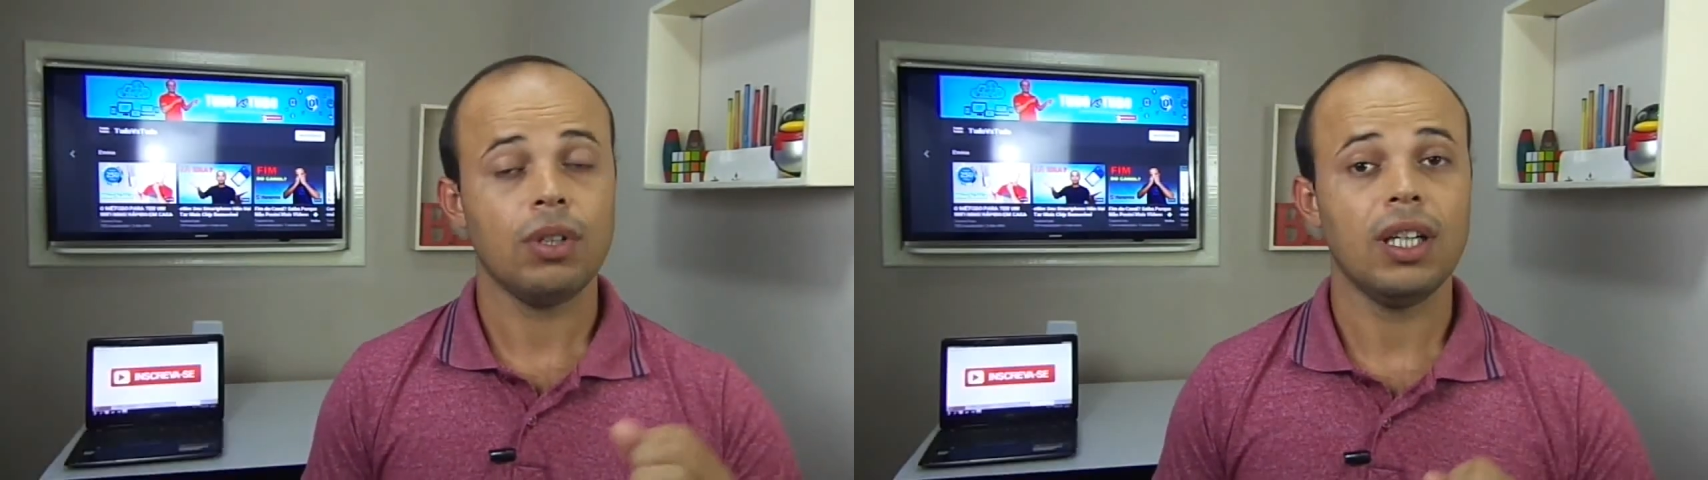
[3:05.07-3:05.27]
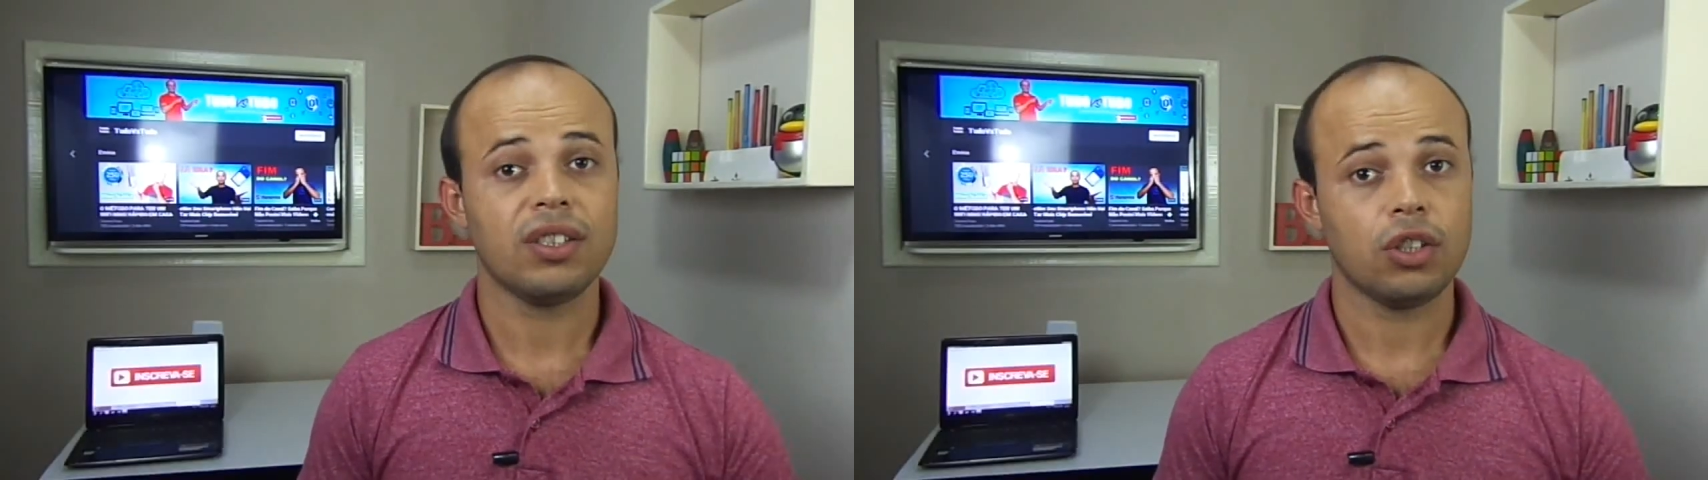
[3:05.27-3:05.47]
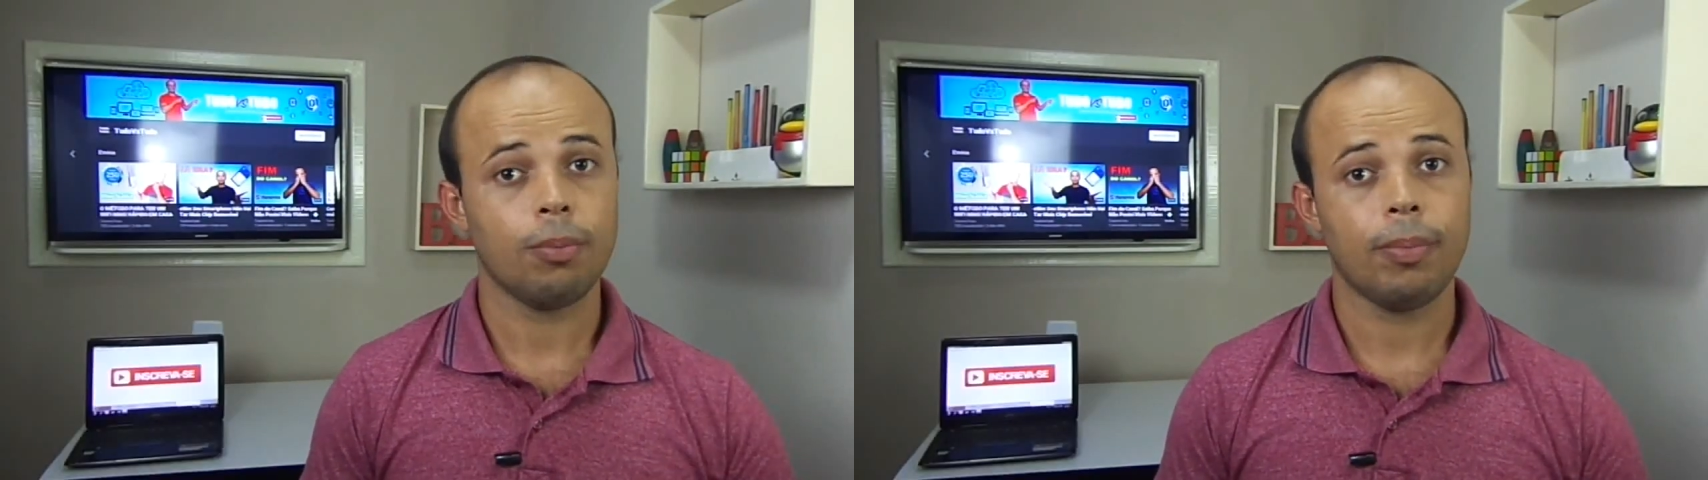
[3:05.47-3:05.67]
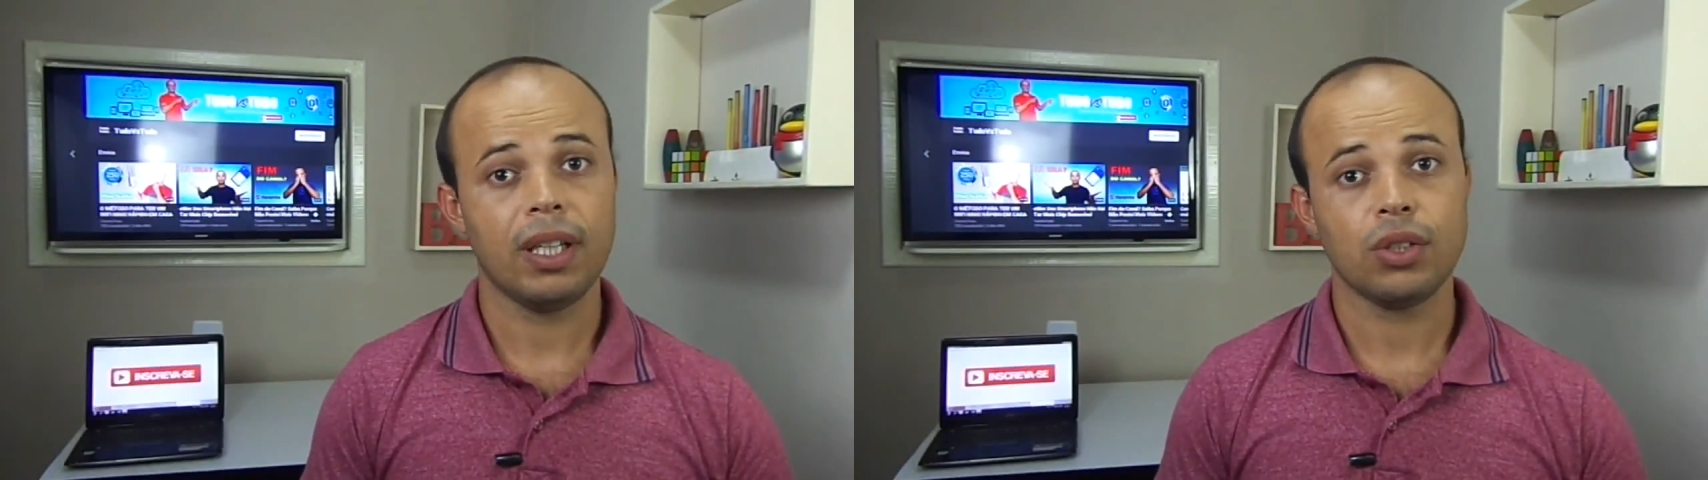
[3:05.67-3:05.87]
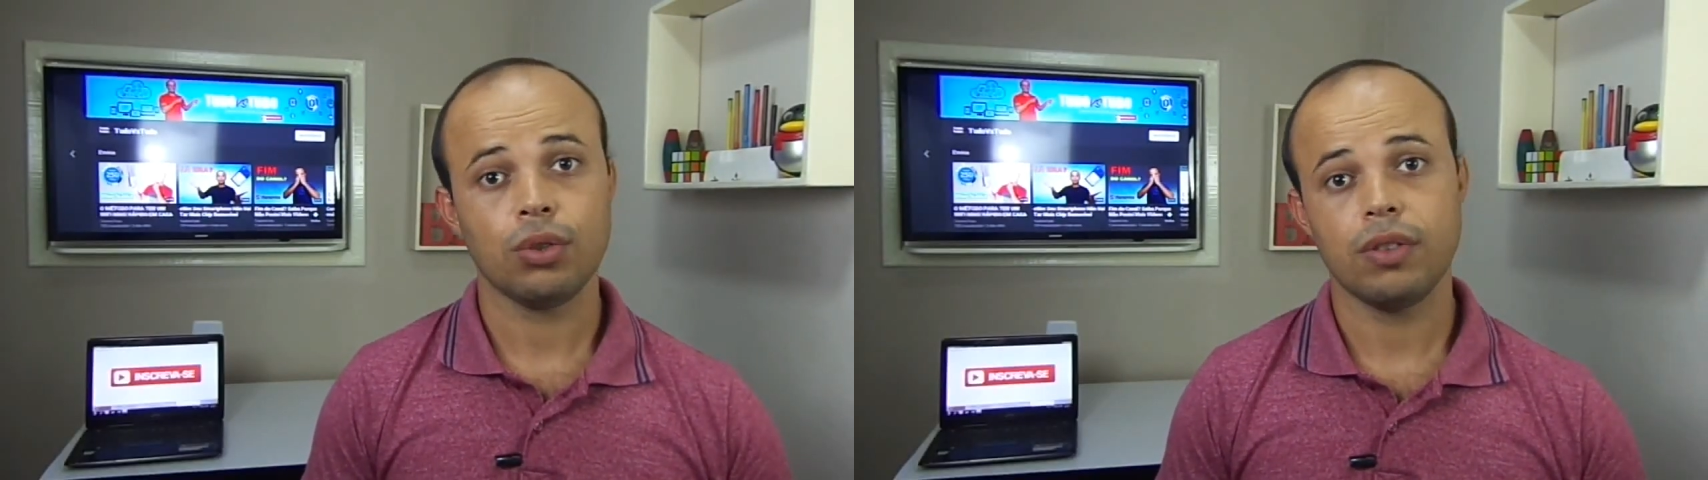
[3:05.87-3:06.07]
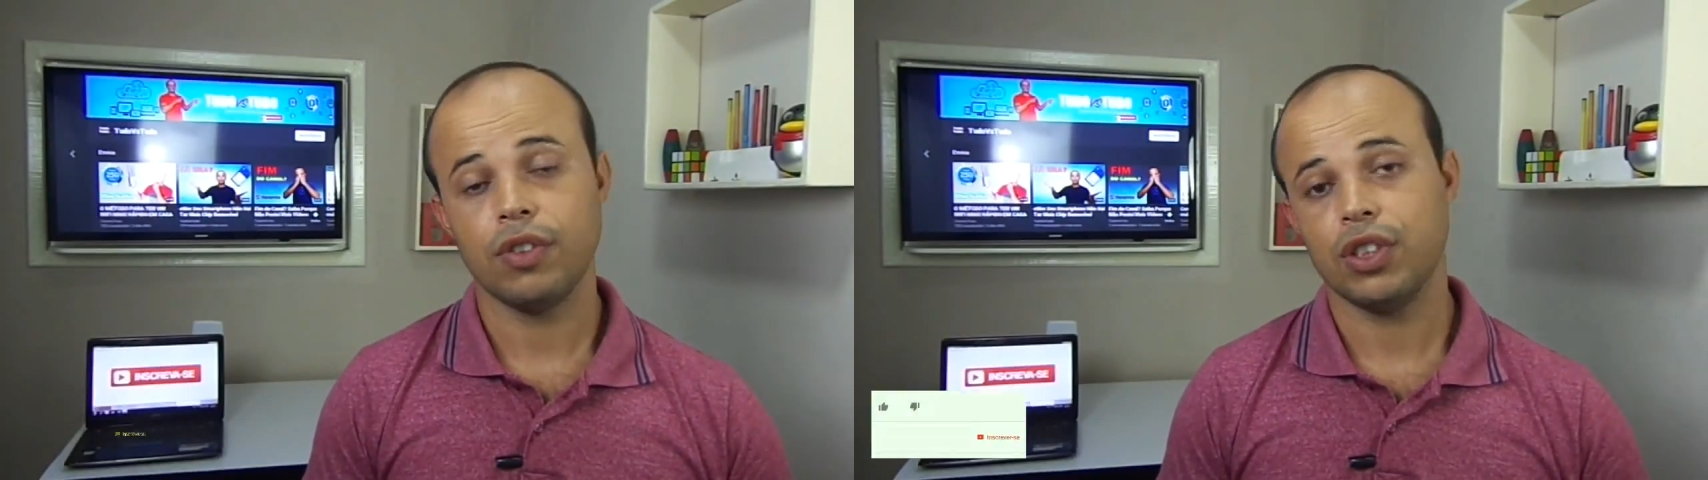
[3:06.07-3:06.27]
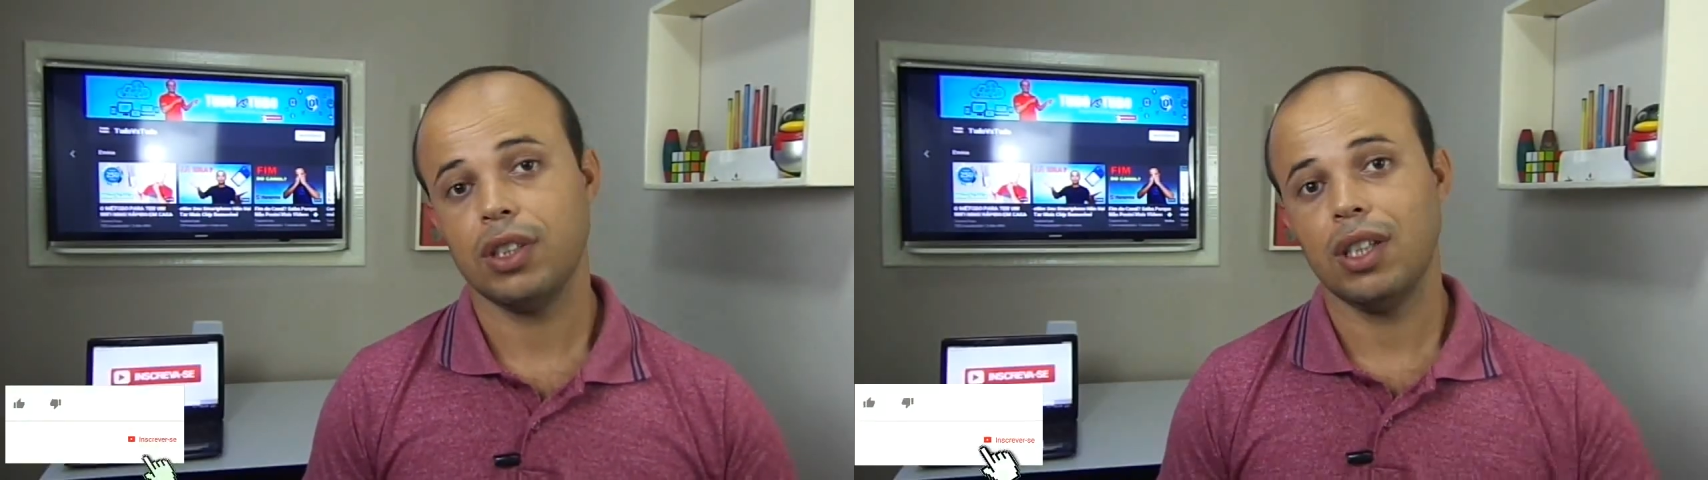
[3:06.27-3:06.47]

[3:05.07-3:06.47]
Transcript: Antes só peço que você